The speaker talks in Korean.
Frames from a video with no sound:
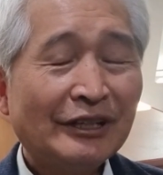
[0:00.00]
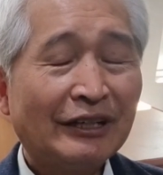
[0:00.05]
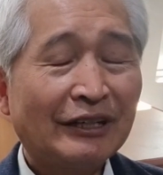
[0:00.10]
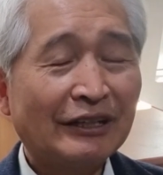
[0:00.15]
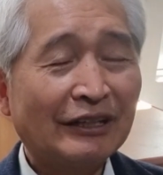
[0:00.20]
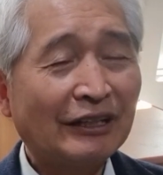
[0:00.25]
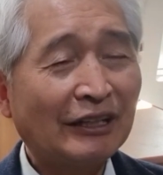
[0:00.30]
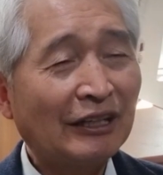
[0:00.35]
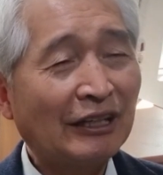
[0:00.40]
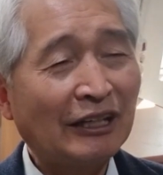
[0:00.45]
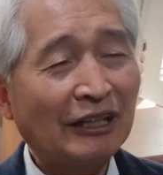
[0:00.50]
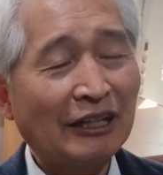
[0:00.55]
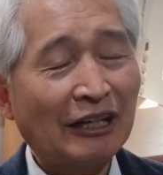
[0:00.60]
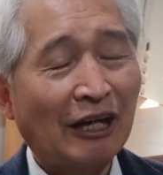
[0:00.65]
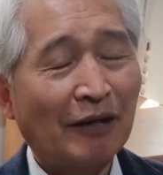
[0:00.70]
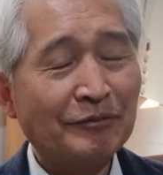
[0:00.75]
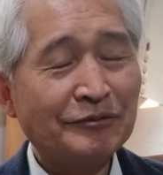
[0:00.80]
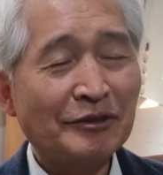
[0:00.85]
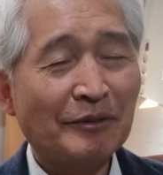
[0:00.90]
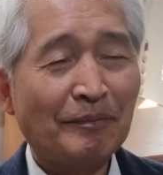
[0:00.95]
어,
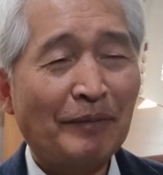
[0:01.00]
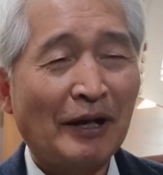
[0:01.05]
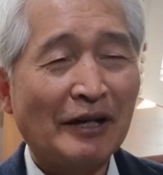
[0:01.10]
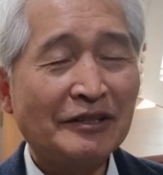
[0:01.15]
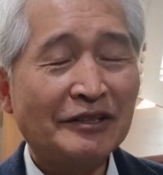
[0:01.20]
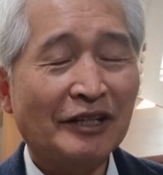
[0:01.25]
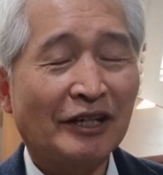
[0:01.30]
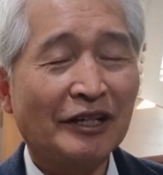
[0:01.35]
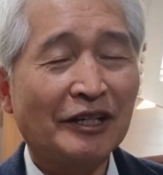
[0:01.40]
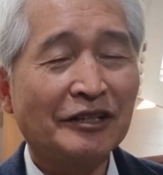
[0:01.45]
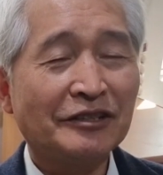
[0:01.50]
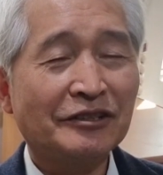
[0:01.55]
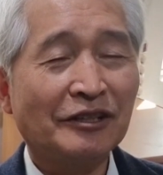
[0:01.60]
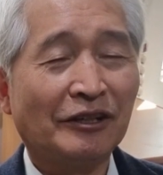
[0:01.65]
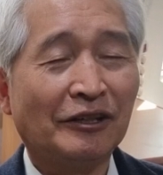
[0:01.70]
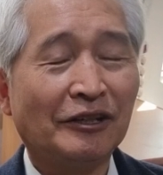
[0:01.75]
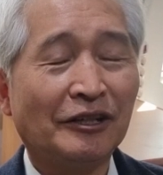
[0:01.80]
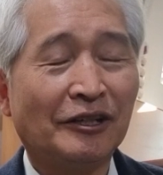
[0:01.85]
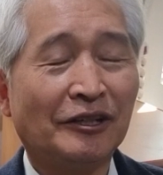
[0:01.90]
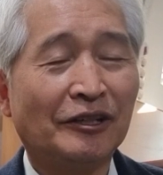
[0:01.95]
앞서 8장에서
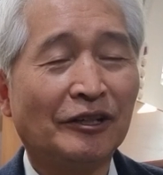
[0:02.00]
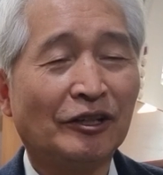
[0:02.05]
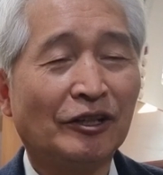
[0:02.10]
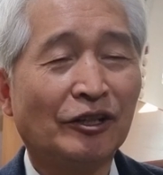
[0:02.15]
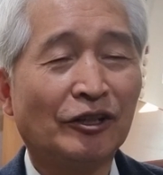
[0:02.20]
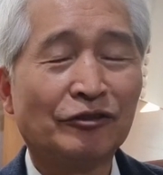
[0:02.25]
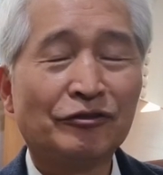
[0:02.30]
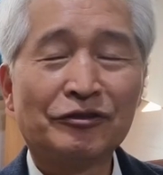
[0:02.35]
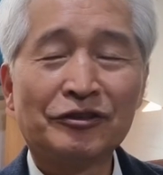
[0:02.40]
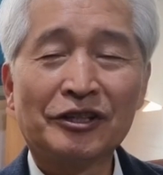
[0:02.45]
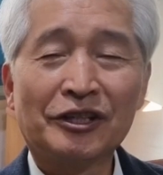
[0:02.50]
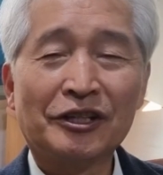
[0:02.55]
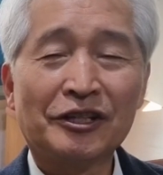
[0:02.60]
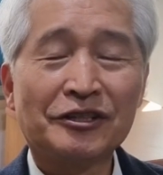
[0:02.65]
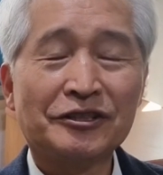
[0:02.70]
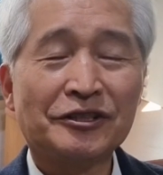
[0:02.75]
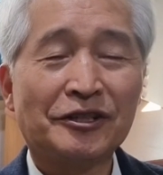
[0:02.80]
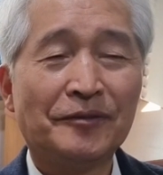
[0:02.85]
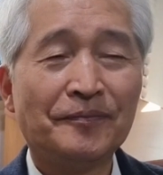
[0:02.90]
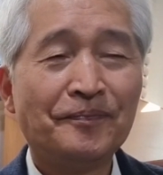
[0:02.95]
어,
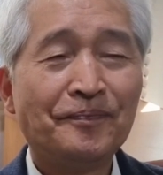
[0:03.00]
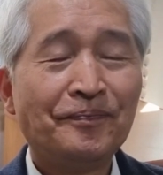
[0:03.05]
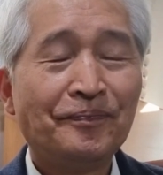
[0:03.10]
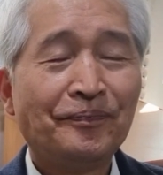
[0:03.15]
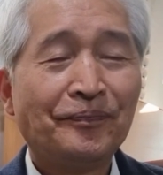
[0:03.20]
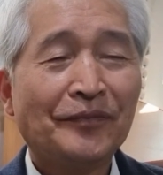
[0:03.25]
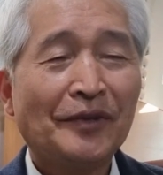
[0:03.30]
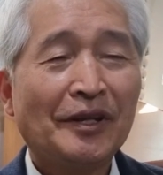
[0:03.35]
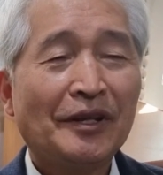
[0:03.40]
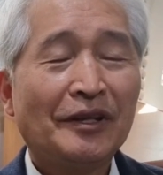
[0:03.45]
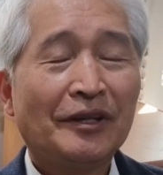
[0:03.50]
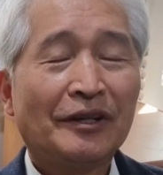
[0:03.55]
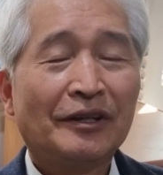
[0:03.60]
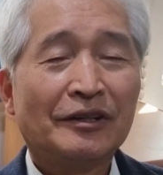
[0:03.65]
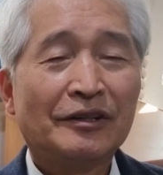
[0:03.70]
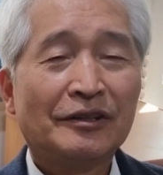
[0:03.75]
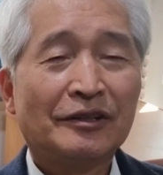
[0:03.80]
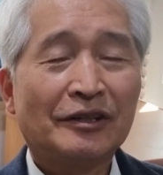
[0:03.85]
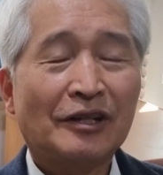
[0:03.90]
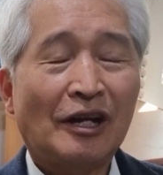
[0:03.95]
주님께서
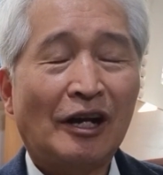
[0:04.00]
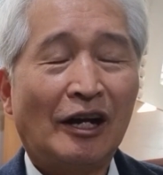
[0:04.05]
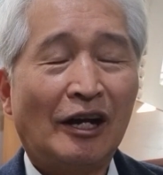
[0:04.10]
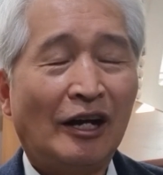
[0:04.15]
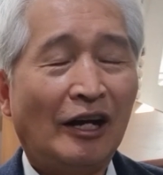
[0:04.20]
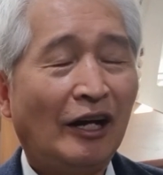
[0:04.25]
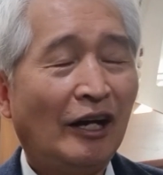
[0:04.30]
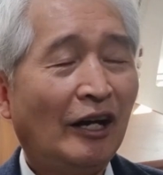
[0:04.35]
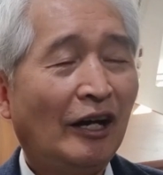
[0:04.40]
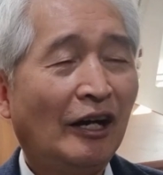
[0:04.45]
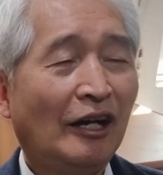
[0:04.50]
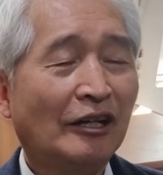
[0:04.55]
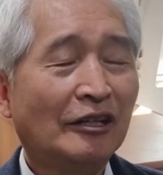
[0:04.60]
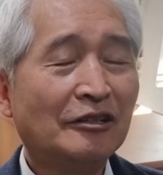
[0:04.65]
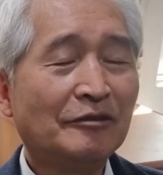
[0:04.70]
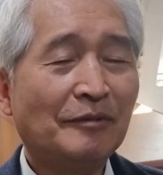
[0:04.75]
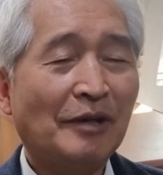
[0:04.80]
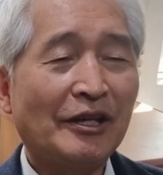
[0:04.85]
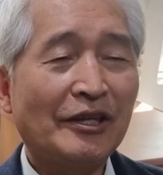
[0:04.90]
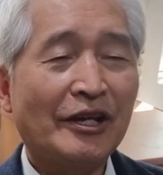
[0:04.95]
그
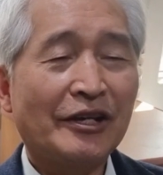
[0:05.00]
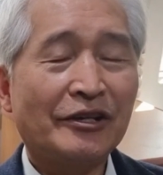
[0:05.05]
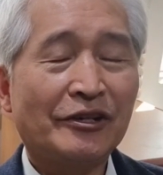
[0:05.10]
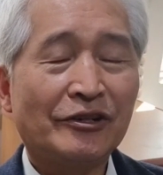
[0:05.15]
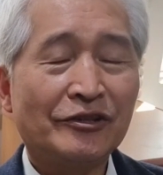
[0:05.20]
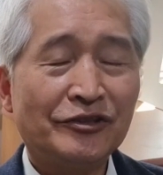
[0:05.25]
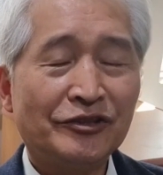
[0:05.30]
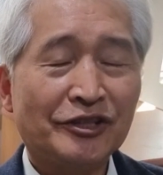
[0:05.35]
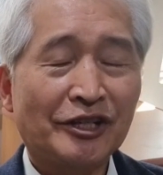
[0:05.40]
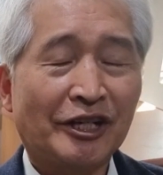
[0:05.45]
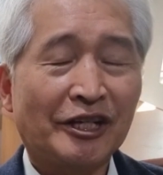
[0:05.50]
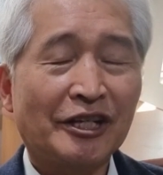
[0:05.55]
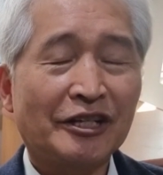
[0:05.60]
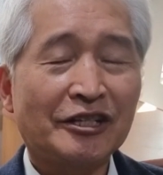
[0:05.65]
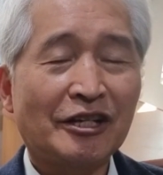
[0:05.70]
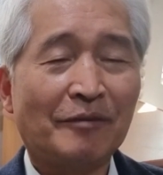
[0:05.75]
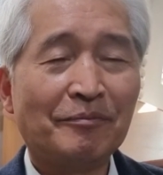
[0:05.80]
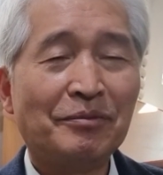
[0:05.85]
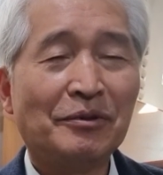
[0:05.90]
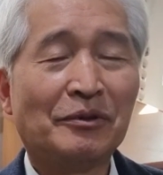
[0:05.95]
가르마다
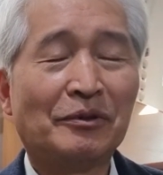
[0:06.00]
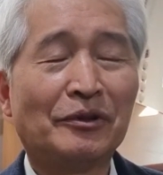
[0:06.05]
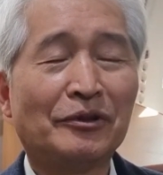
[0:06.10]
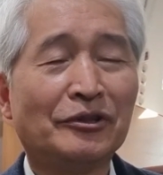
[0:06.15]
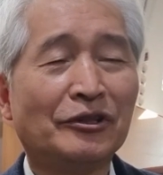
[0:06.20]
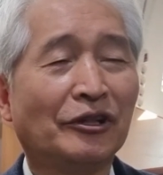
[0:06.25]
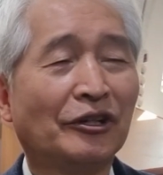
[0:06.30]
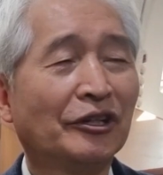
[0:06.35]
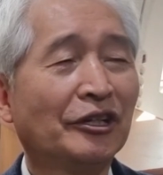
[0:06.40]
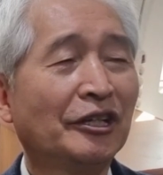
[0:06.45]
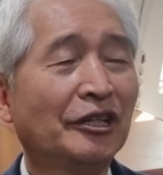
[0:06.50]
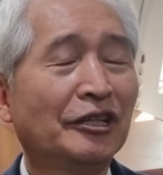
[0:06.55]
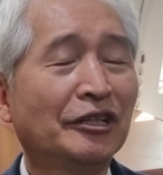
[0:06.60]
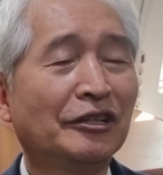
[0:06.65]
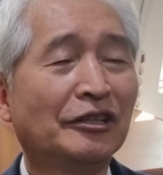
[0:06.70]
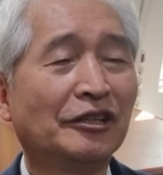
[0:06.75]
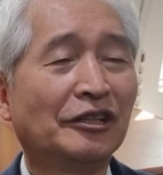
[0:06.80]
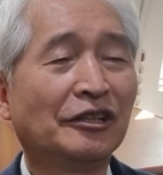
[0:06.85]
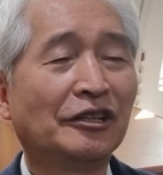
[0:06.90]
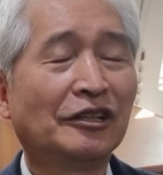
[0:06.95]
현장에 잡혀온
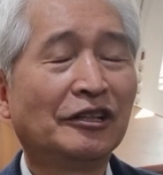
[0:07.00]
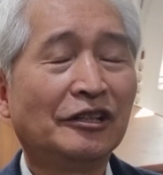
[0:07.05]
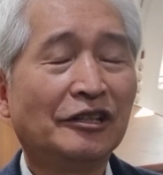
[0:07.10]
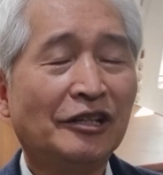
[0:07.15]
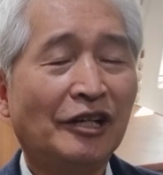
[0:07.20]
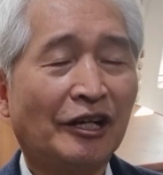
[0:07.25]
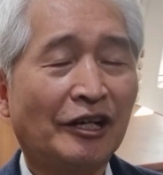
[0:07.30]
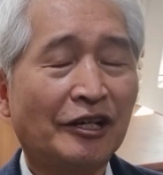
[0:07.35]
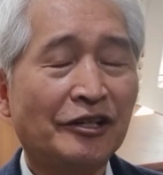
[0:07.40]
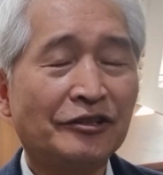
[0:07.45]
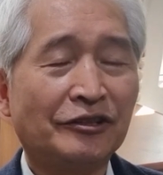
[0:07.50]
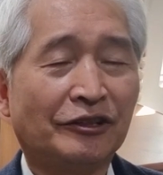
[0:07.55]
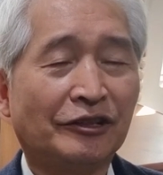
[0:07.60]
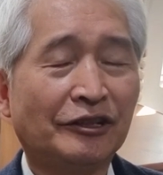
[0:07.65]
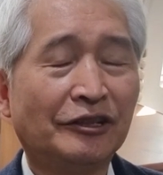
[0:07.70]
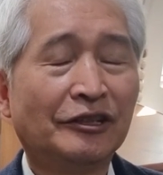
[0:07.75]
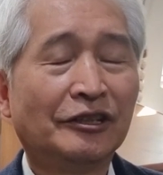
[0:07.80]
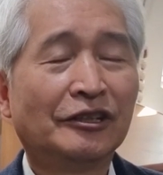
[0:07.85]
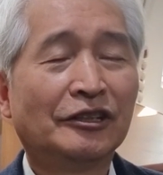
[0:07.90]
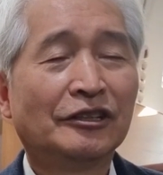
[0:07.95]
여인을
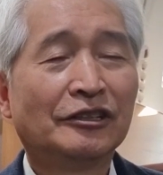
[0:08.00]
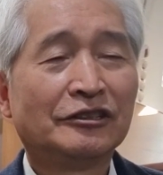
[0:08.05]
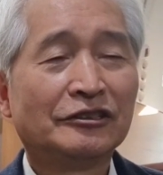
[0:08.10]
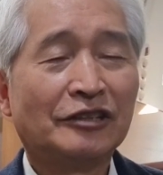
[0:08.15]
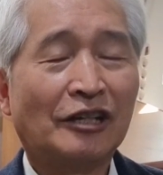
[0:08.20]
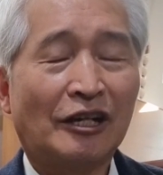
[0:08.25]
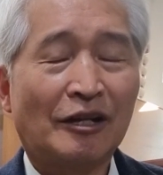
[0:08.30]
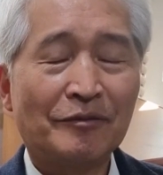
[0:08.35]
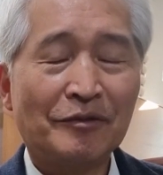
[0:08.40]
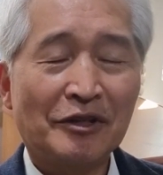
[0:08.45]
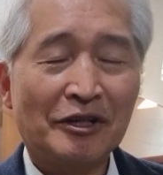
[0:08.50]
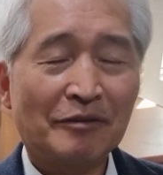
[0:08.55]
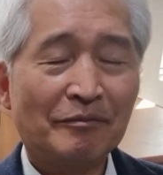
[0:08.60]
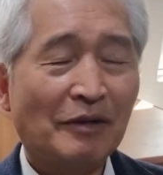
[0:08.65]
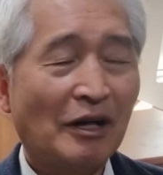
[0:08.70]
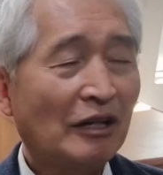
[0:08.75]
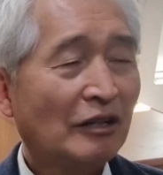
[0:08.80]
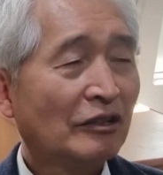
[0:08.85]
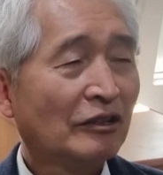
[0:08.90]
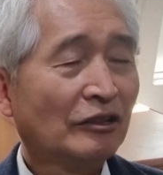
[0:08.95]
향해서 사람들이
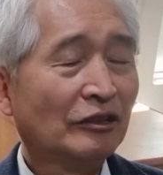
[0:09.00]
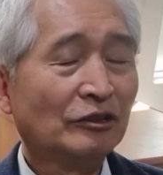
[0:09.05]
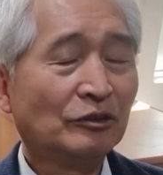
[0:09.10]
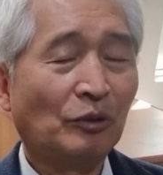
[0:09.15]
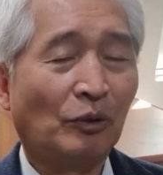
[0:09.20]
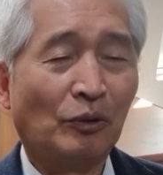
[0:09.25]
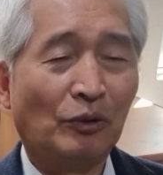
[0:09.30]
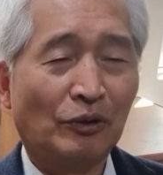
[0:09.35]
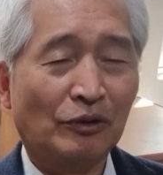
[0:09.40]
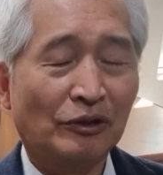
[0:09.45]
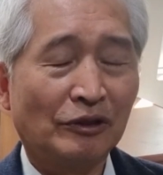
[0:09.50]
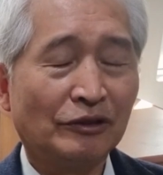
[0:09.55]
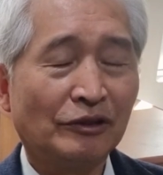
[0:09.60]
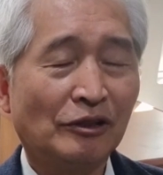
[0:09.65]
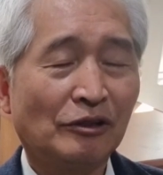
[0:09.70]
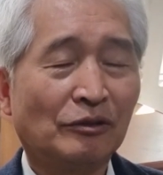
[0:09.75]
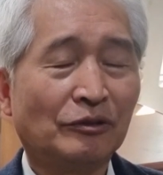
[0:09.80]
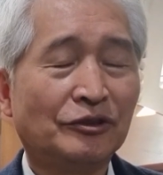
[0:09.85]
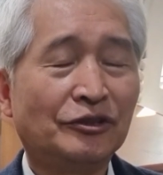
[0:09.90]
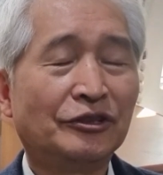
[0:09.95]
막 그 돌을
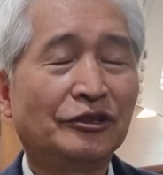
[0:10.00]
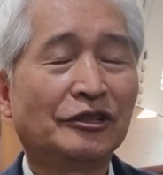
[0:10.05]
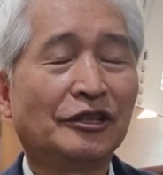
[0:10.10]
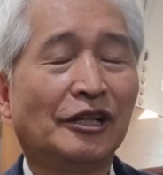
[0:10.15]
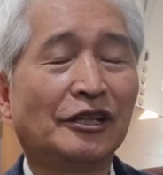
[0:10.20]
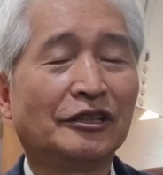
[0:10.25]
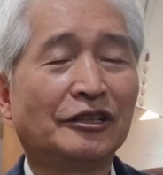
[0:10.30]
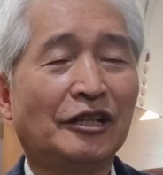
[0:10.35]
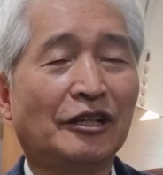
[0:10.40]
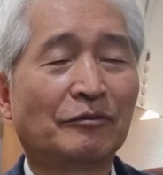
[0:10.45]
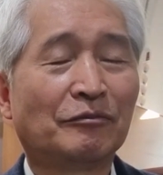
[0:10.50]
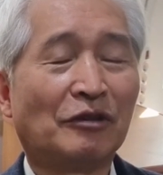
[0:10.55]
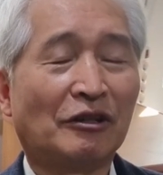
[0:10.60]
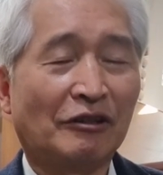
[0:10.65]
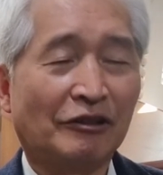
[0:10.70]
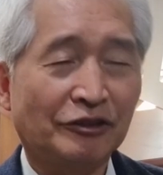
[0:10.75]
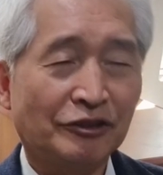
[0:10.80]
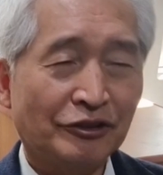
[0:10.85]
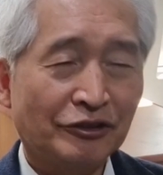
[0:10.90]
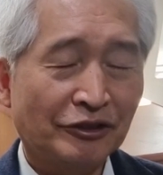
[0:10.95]
들고 치료할 때
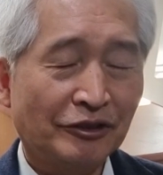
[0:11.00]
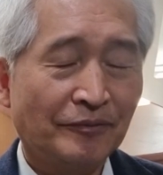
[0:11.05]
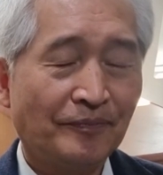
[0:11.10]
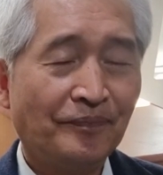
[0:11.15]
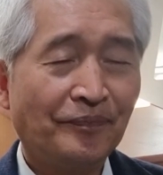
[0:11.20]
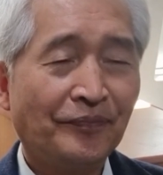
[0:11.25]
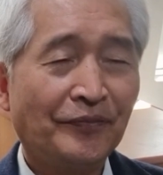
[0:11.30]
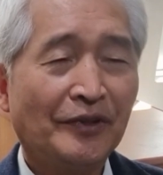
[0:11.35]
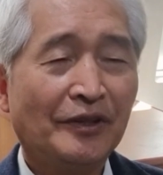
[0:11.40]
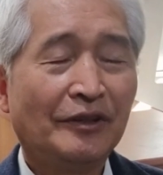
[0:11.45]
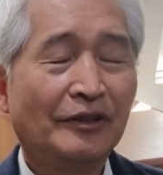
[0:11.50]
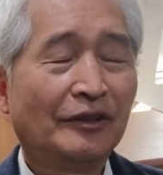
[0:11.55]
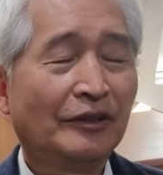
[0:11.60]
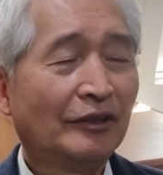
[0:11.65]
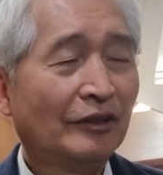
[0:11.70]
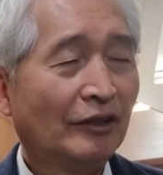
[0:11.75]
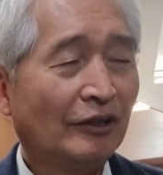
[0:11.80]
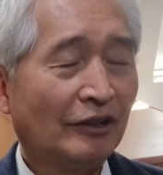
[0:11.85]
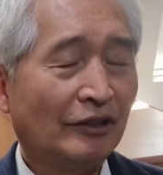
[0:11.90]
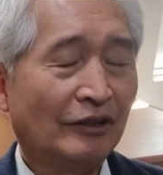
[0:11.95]
뭐라고 하셨어요?
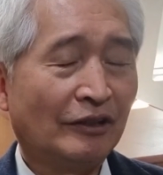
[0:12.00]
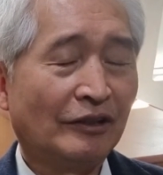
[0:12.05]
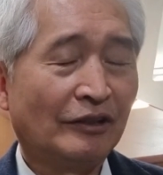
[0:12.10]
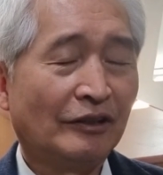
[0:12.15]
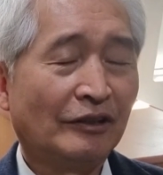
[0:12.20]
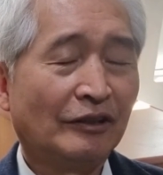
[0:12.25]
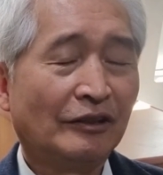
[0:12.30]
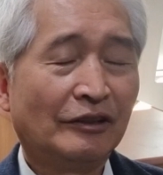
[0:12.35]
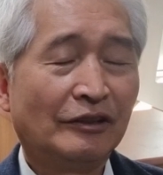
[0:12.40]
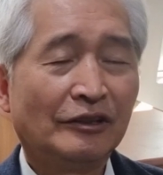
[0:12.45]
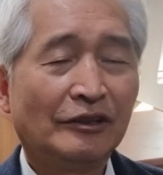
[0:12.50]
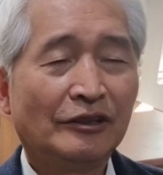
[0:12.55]
아,